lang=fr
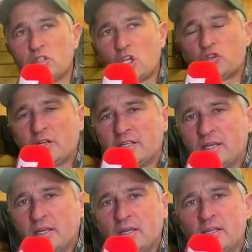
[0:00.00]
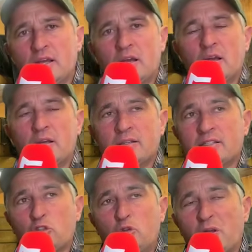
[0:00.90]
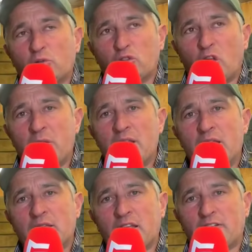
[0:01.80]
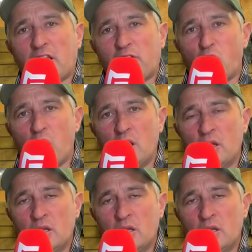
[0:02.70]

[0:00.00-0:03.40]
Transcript: c'est un cheval qui est, il a, un super trotteur, mais il est très très froid.